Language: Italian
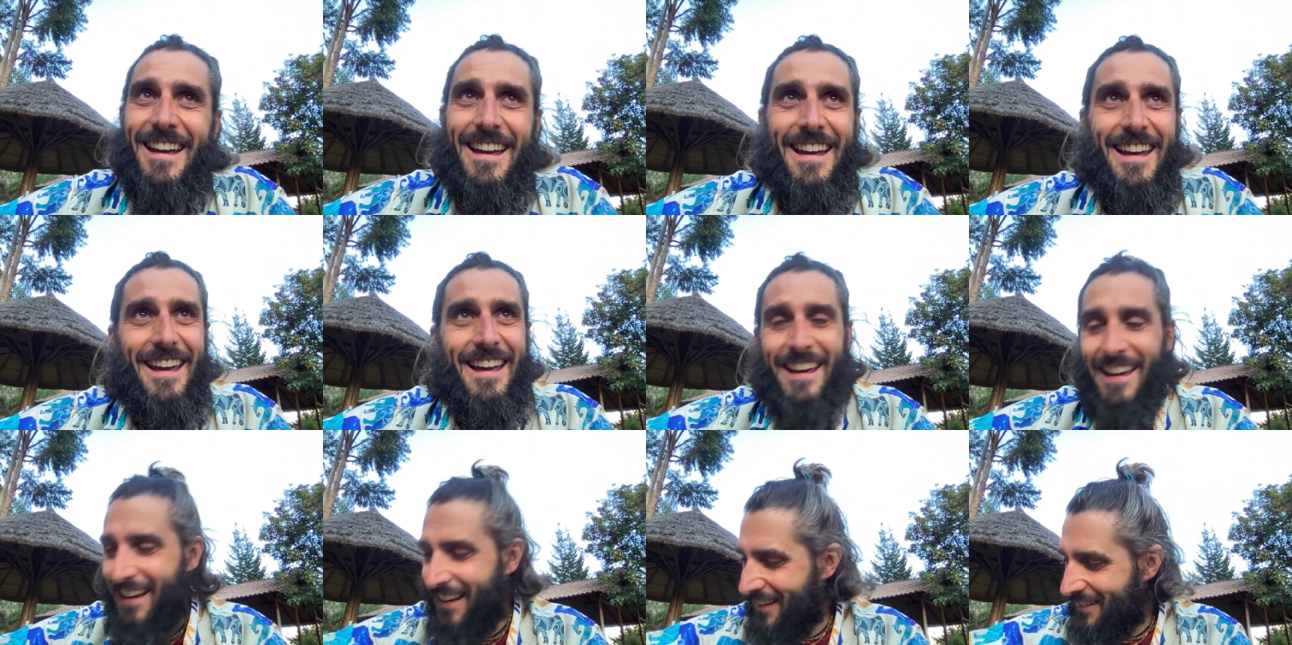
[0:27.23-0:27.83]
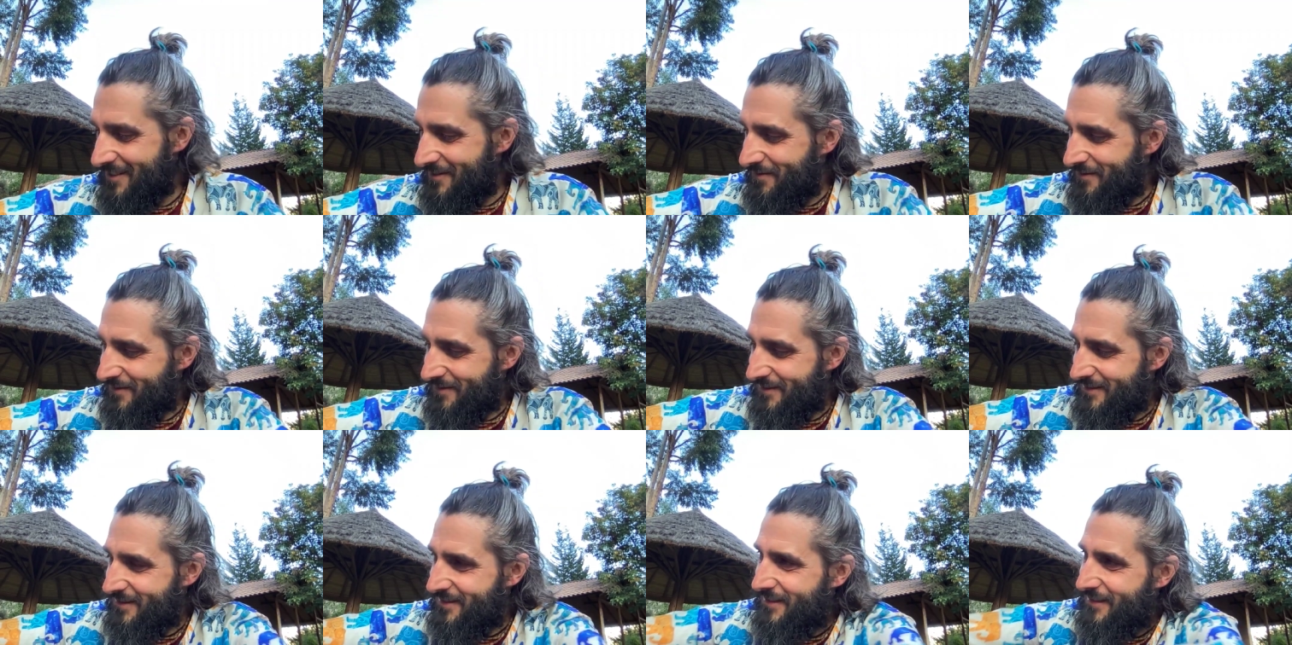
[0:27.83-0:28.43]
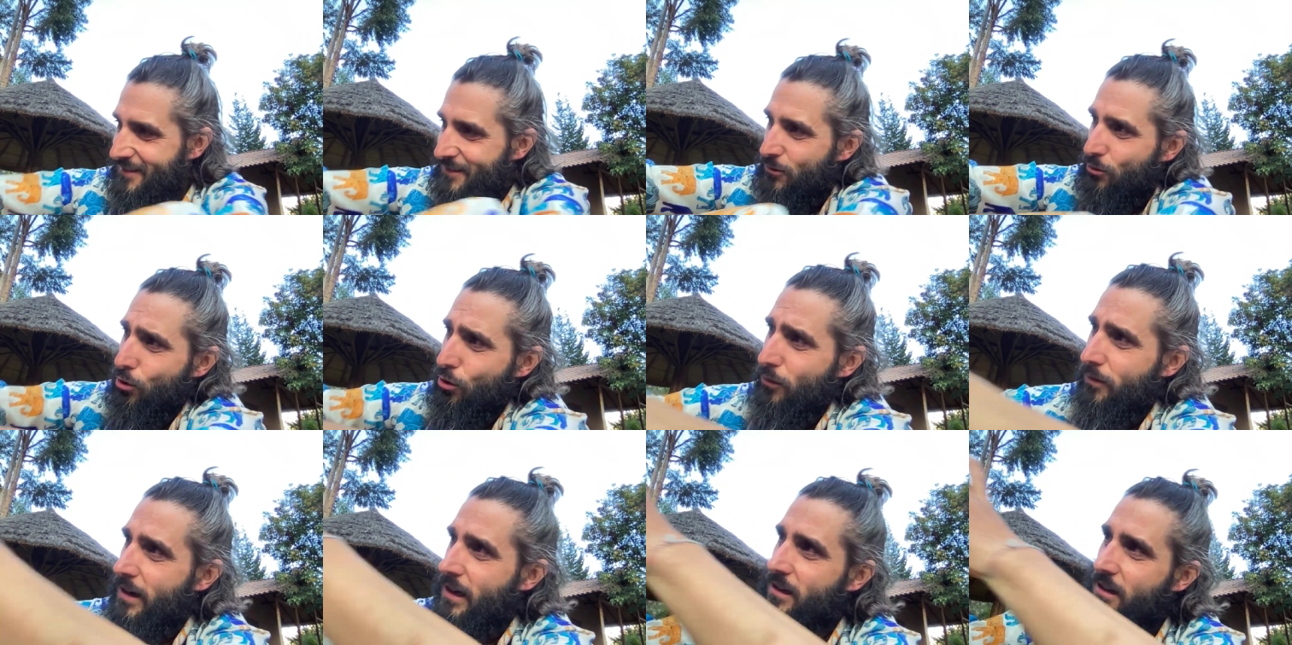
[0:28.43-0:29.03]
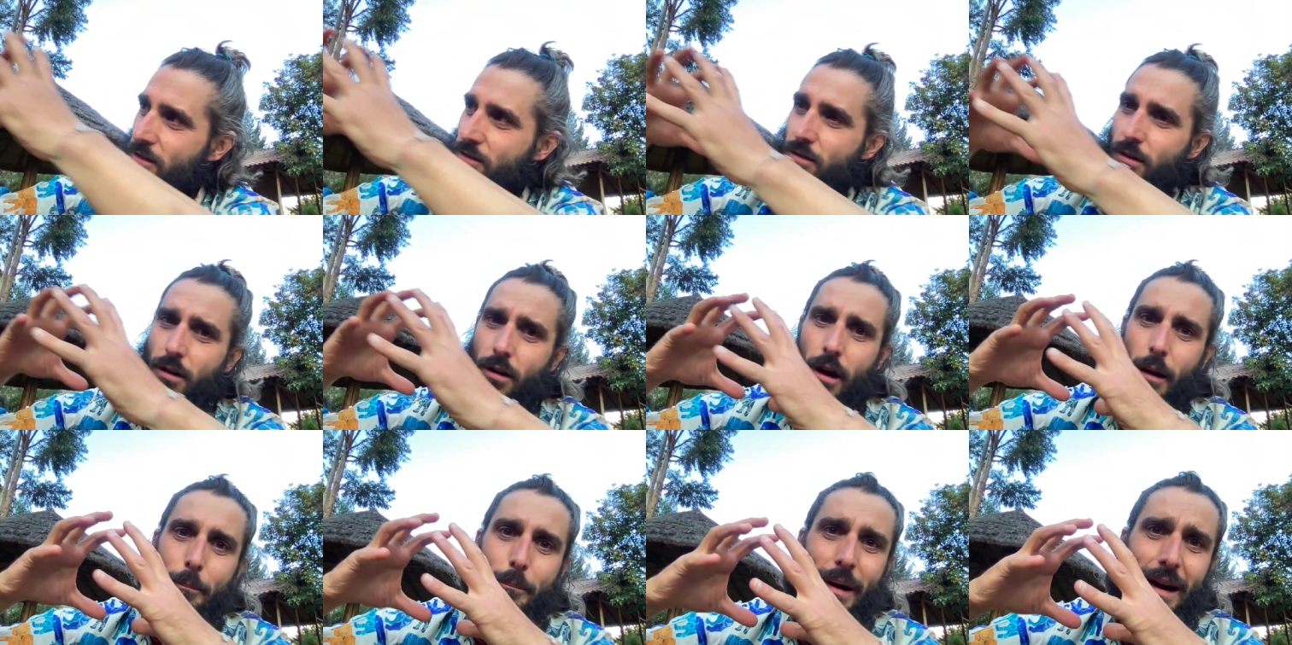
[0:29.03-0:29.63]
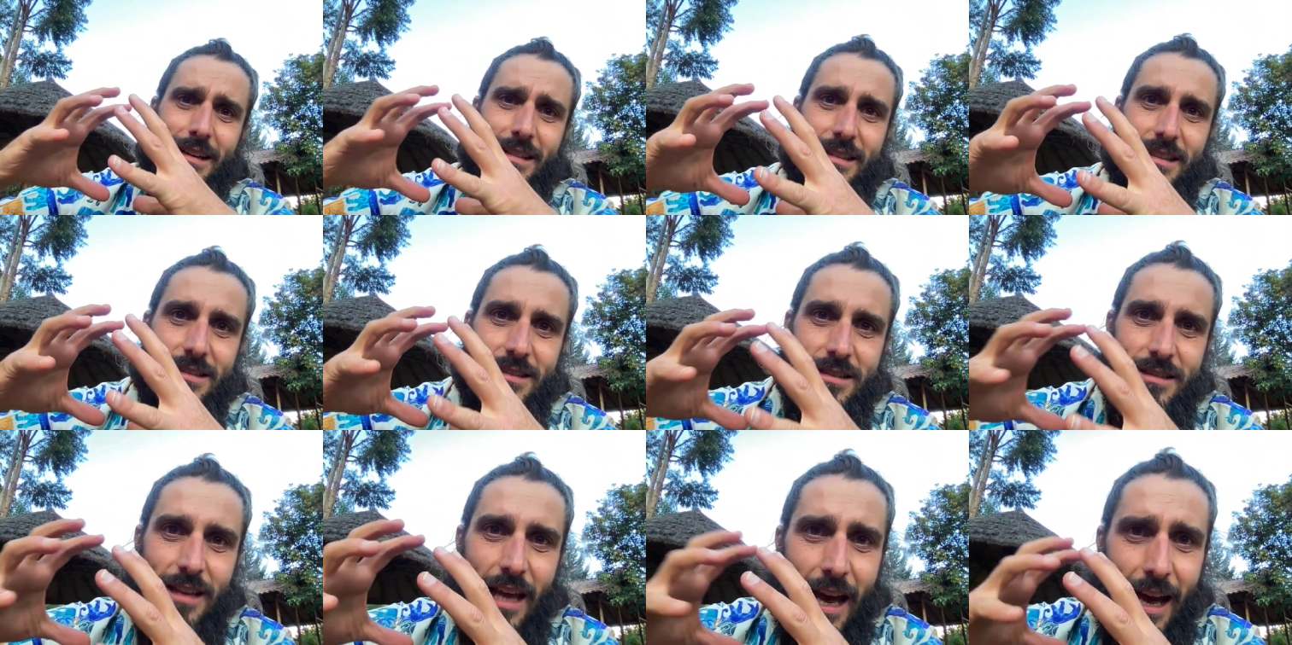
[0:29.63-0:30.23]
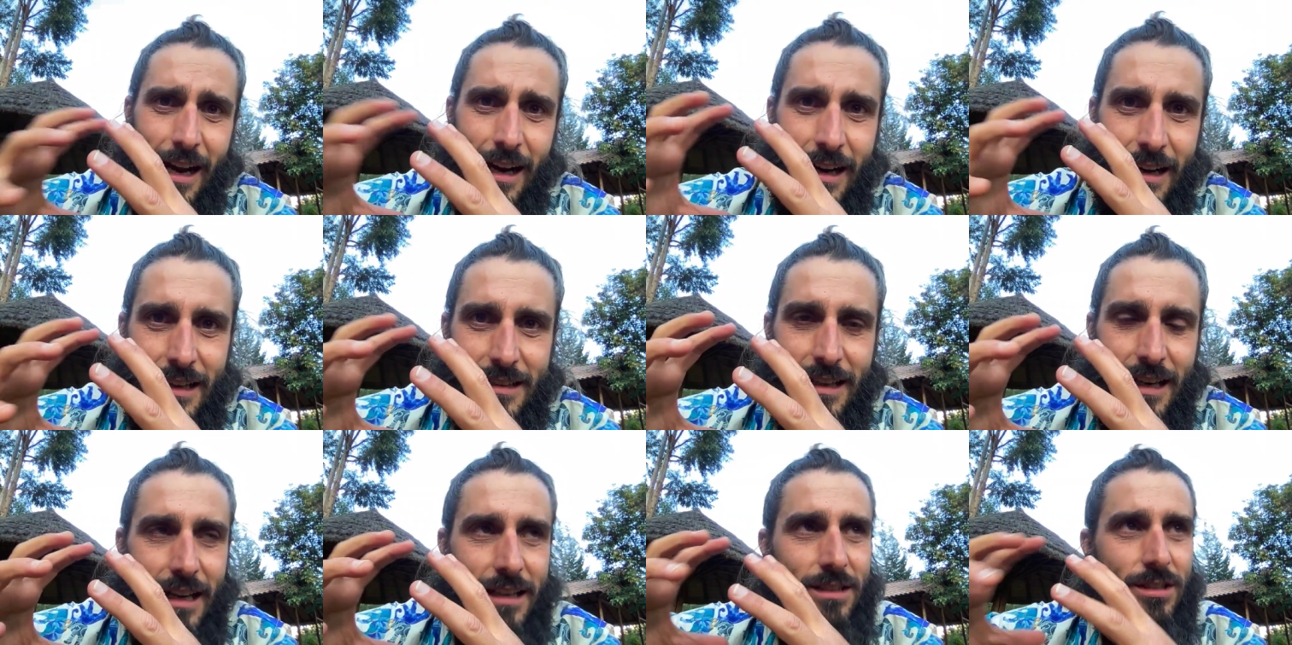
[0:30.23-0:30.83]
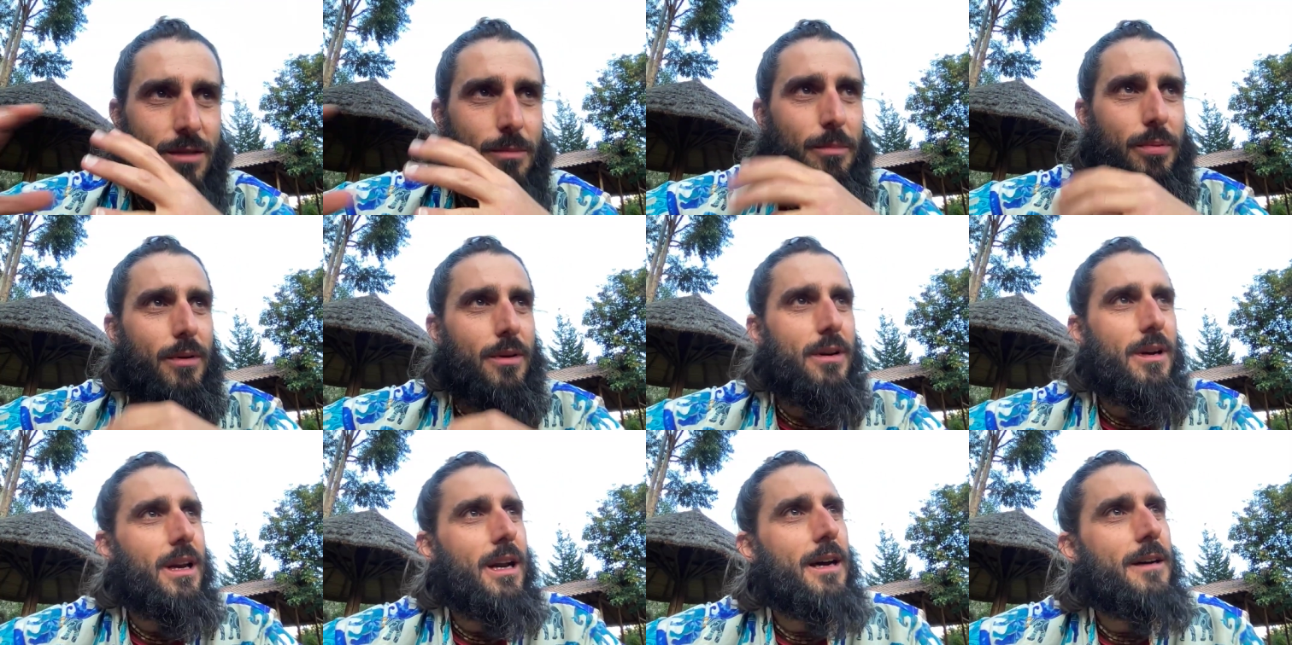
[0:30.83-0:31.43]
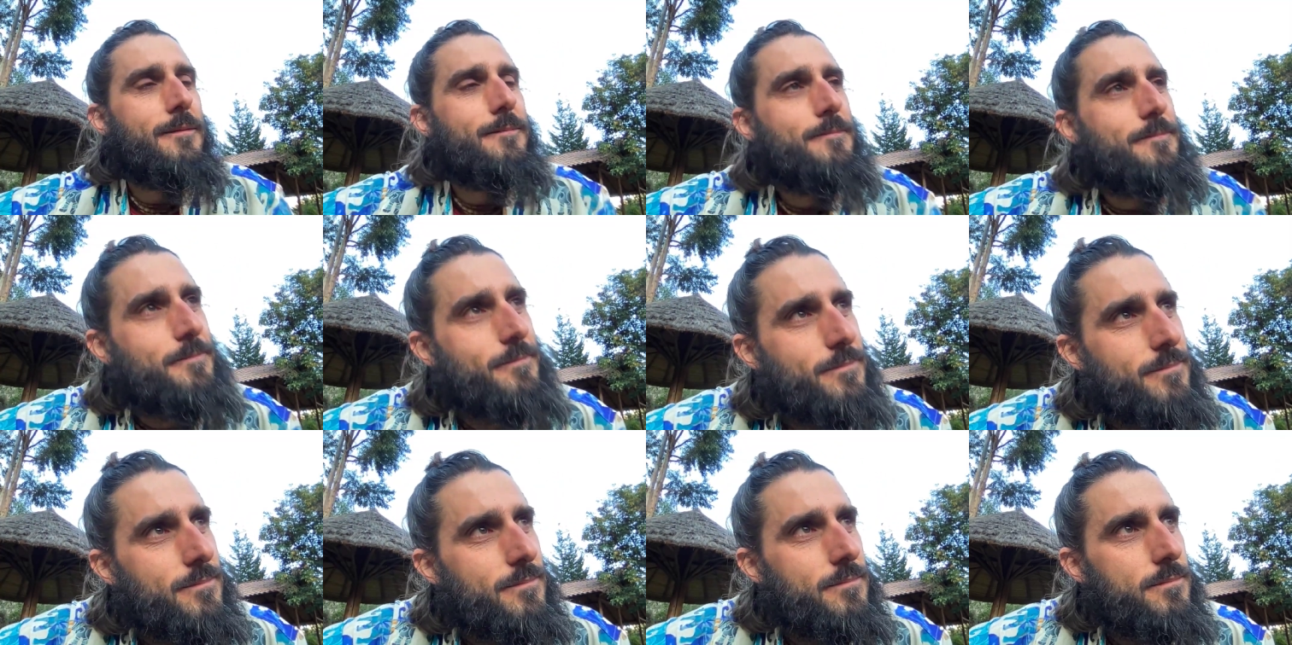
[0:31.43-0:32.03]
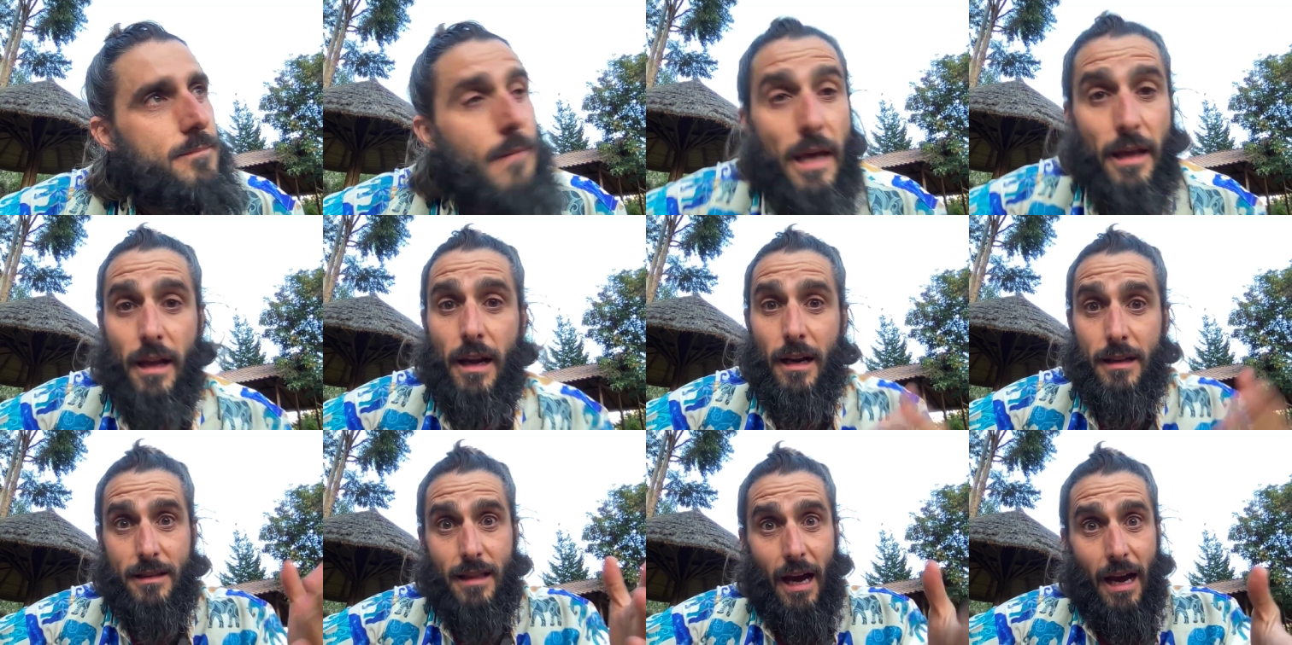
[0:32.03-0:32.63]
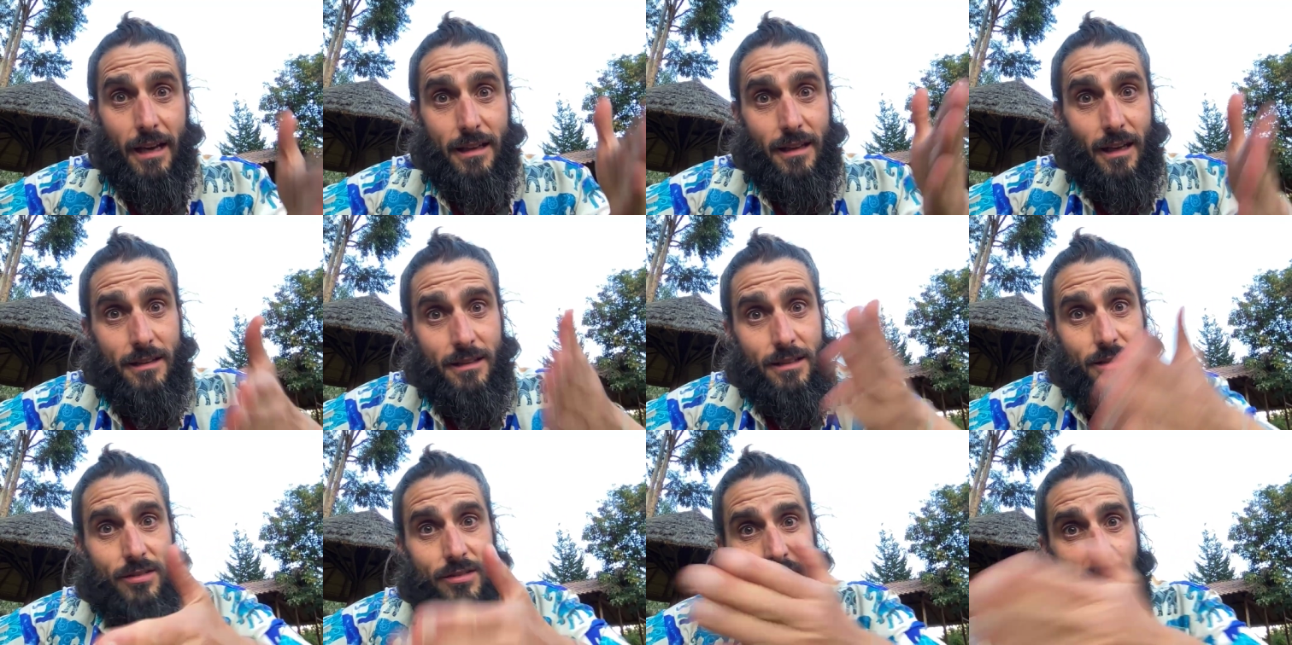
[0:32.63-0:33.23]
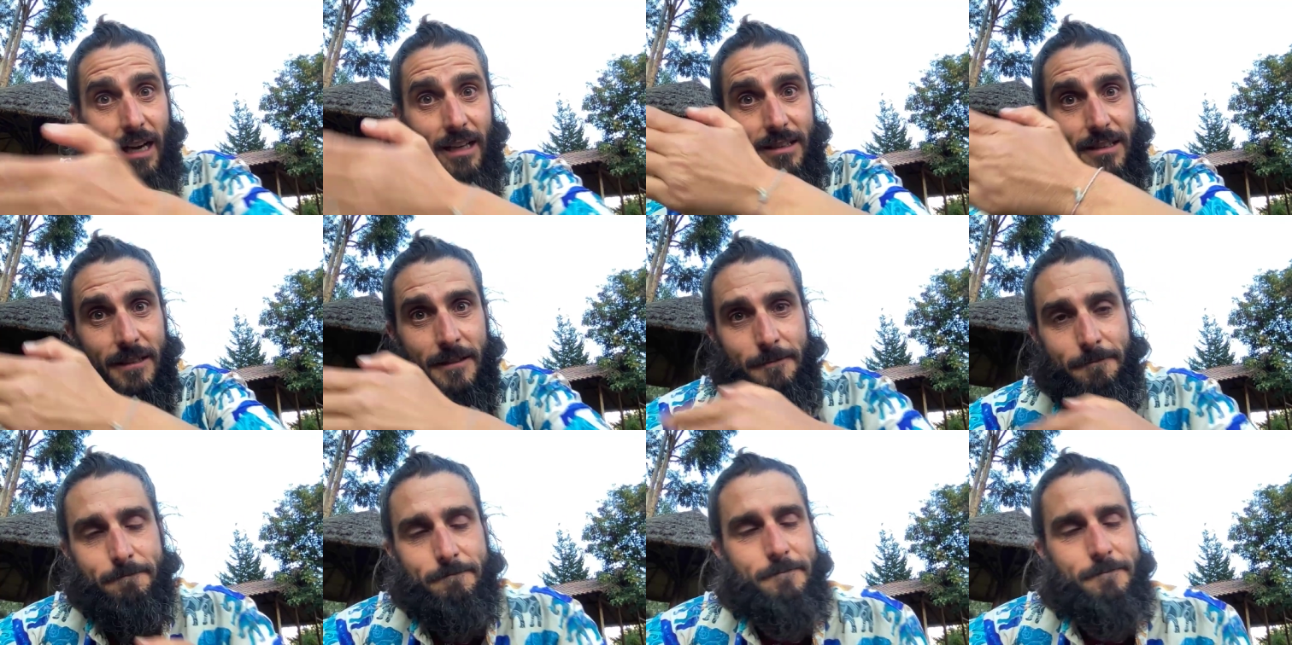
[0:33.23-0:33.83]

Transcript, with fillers: e tu vedi solo la parte esterna della cipolla, ma in realtà hai tanti strati.